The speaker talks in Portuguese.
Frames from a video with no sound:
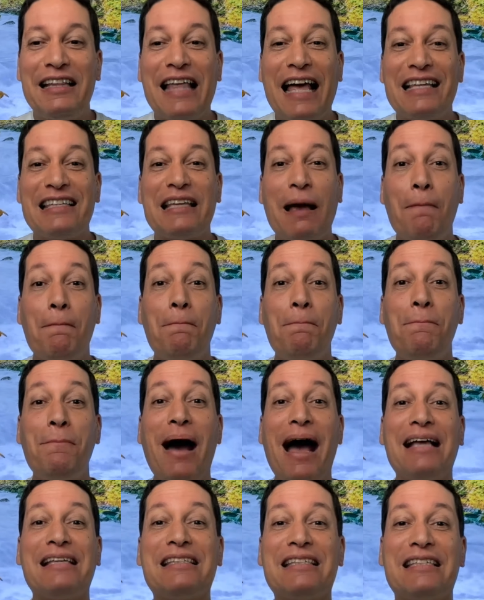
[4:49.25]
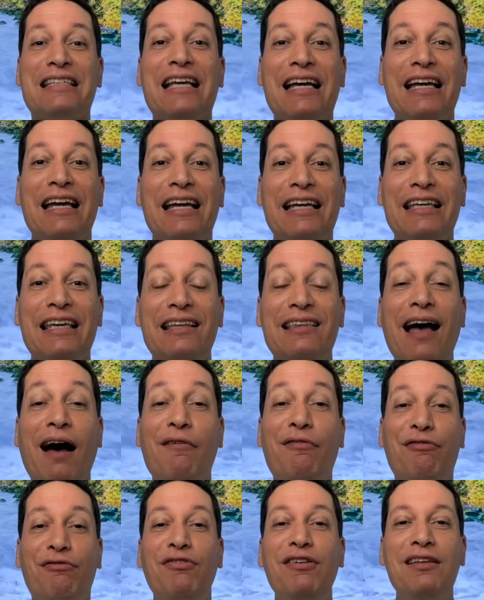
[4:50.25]
dessa massa que dá
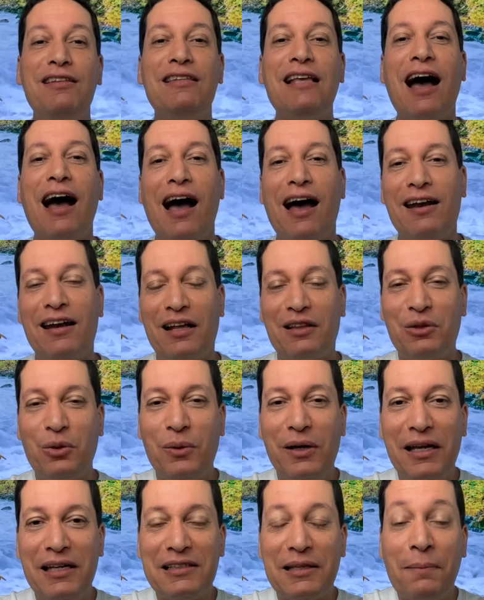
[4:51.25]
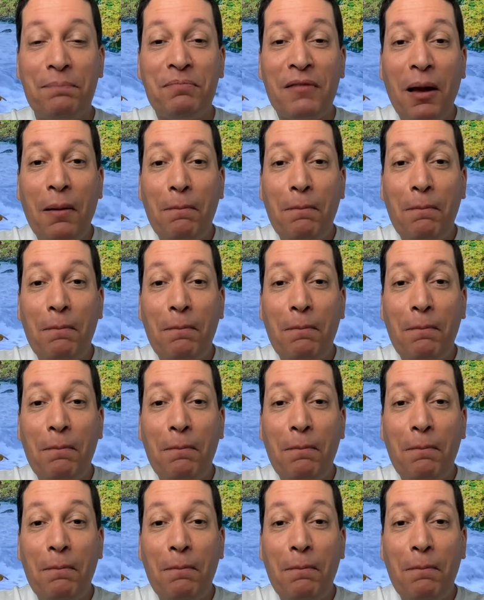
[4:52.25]
vida à natureza.